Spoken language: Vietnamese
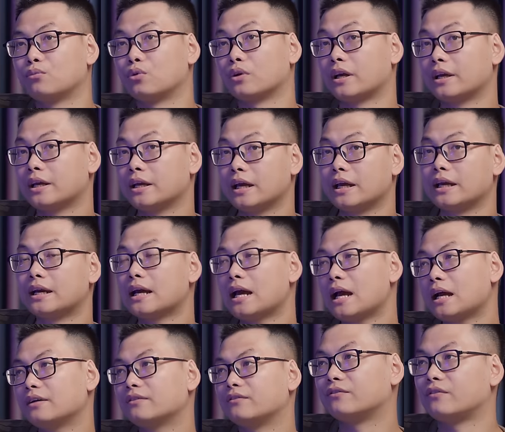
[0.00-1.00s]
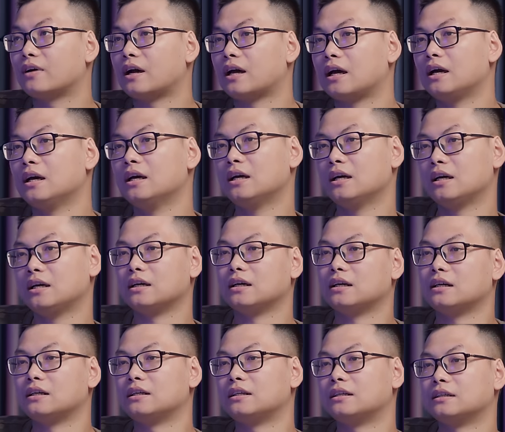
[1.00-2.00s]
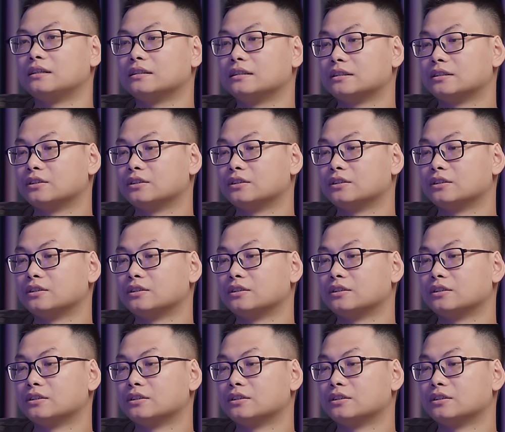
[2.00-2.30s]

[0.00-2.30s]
một cái nghề khác và à,